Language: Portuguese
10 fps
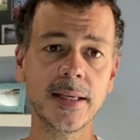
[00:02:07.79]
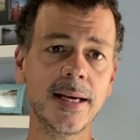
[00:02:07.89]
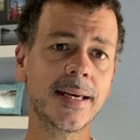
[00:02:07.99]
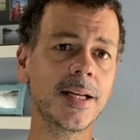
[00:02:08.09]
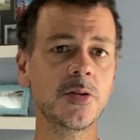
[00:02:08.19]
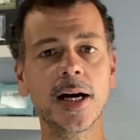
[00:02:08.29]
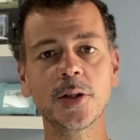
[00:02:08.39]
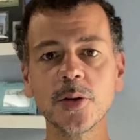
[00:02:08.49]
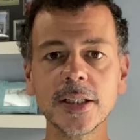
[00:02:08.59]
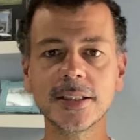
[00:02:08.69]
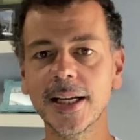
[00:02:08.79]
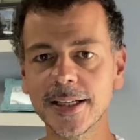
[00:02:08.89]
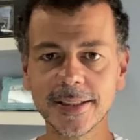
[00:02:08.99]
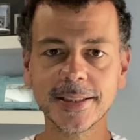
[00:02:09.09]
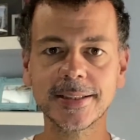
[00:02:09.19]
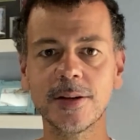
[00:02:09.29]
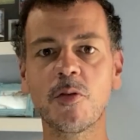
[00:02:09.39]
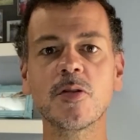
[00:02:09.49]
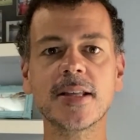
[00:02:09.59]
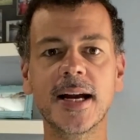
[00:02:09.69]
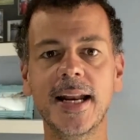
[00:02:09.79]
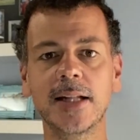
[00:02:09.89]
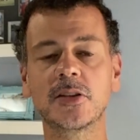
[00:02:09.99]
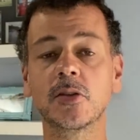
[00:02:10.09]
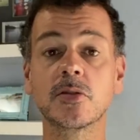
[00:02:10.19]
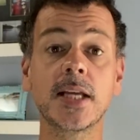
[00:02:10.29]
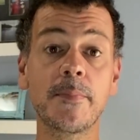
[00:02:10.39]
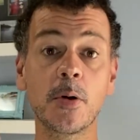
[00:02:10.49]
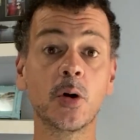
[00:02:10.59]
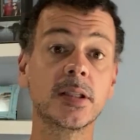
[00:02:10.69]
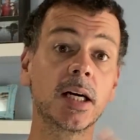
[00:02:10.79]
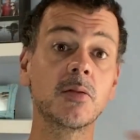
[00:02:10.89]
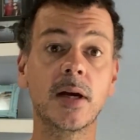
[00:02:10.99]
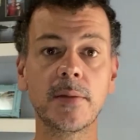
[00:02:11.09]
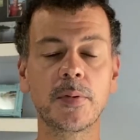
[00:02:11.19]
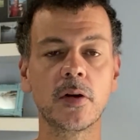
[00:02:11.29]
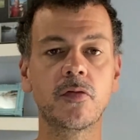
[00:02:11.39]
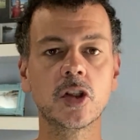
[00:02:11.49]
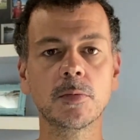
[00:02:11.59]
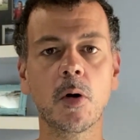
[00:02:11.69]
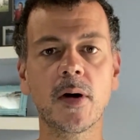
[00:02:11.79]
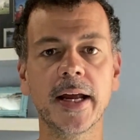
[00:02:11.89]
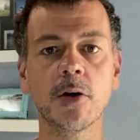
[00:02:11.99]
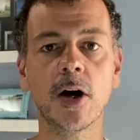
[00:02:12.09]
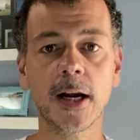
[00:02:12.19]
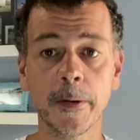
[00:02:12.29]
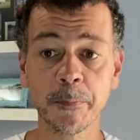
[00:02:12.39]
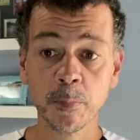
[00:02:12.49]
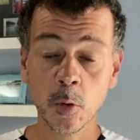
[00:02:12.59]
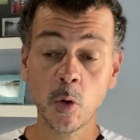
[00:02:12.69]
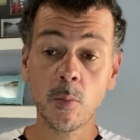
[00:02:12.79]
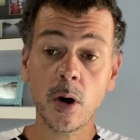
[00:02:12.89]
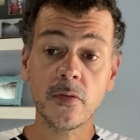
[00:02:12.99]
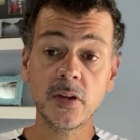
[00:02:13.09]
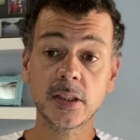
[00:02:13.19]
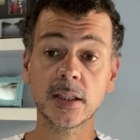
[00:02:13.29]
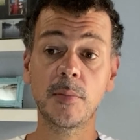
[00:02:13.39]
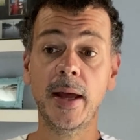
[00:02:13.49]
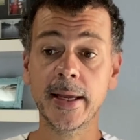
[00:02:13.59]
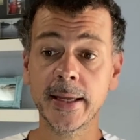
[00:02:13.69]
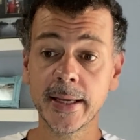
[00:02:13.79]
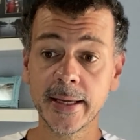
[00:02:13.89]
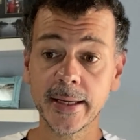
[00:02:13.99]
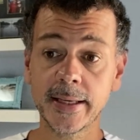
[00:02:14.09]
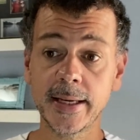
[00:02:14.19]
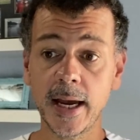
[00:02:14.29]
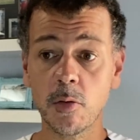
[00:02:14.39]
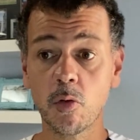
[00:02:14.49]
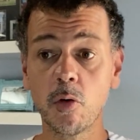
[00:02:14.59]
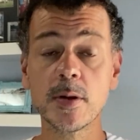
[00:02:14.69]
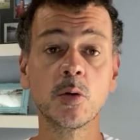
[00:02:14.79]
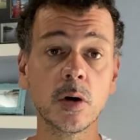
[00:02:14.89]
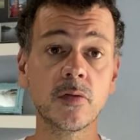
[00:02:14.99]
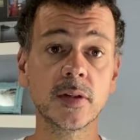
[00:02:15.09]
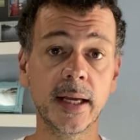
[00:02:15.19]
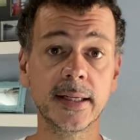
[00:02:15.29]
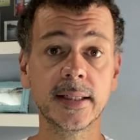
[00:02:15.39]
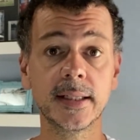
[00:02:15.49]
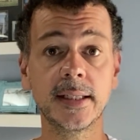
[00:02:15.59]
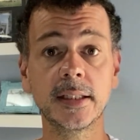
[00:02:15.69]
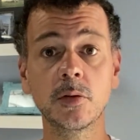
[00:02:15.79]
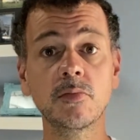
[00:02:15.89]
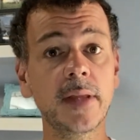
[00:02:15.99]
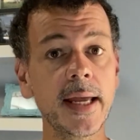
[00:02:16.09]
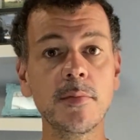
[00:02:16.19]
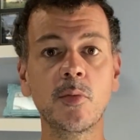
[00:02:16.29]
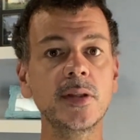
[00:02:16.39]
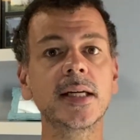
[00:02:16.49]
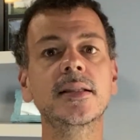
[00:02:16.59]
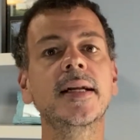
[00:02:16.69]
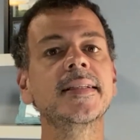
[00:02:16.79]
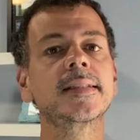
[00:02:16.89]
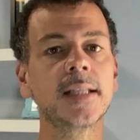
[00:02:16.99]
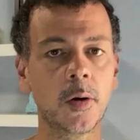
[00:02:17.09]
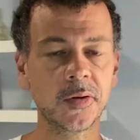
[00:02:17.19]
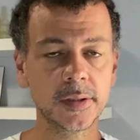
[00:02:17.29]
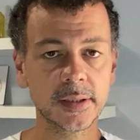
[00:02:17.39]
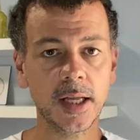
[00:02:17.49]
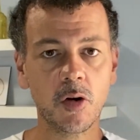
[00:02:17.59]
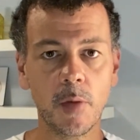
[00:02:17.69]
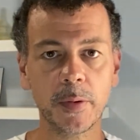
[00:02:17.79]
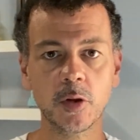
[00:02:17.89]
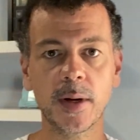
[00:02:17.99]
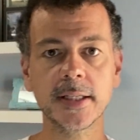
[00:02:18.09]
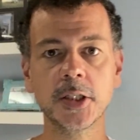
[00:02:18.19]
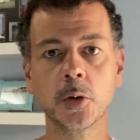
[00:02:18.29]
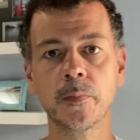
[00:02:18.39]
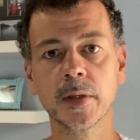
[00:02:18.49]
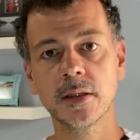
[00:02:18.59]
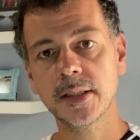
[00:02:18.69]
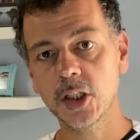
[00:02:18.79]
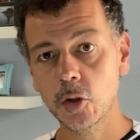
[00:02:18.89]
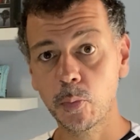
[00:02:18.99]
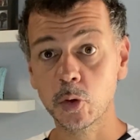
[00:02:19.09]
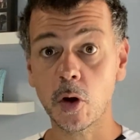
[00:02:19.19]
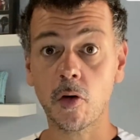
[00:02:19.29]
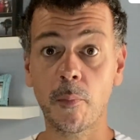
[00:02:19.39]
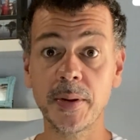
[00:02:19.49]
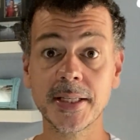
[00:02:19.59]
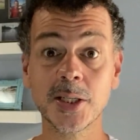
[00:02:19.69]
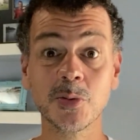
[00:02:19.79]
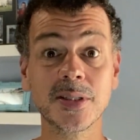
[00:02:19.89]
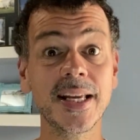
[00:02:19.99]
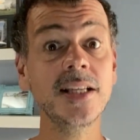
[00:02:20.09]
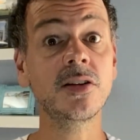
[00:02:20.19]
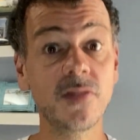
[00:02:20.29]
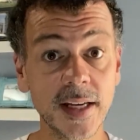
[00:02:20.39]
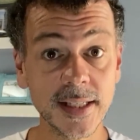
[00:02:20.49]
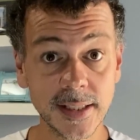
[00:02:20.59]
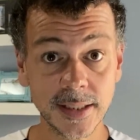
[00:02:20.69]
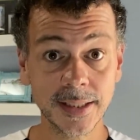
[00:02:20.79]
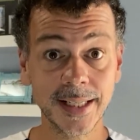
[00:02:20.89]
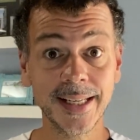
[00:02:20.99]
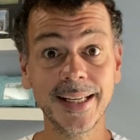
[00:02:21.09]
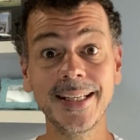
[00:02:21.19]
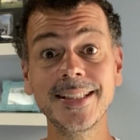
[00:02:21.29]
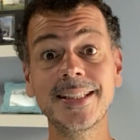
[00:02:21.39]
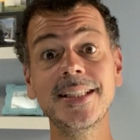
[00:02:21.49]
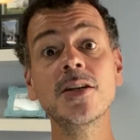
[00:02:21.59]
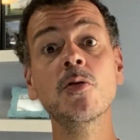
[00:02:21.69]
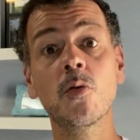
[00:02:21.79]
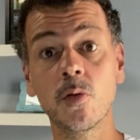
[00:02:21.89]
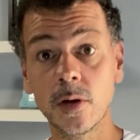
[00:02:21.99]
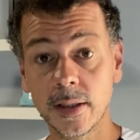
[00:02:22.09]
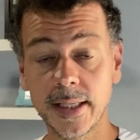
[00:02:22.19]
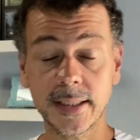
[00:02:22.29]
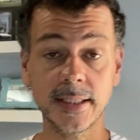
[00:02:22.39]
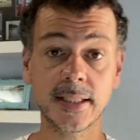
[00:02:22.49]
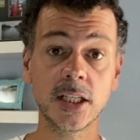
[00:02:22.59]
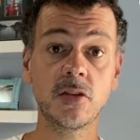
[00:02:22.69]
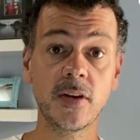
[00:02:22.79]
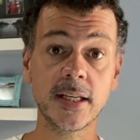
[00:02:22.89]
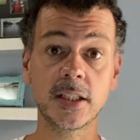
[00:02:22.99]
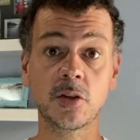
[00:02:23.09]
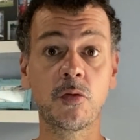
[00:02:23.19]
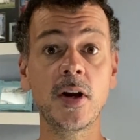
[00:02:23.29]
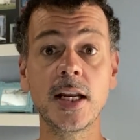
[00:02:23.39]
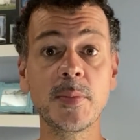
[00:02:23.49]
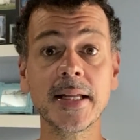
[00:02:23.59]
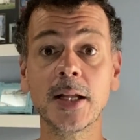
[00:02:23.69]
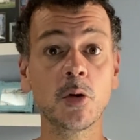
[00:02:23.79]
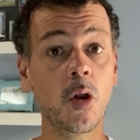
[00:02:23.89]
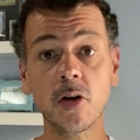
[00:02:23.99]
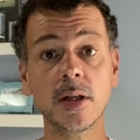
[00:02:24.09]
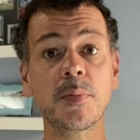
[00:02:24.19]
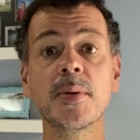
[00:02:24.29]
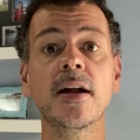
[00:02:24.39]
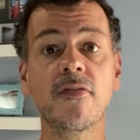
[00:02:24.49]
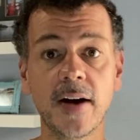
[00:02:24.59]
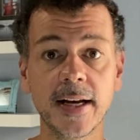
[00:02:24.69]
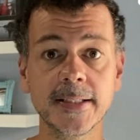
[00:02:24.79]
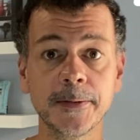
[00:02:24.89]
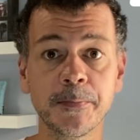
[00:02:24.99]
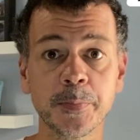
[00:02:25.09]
Aqueles jogadores né, que são consagrados, estão sempre rodando aí pelo futebol carioca. O Boa Vista também, que é um clube novo, né? E não tem muita tradição na Copa do Brasil. Já disputou a competição seis vezes. Em cinco dessas seis vezes foi eliminado logo na primeira fase.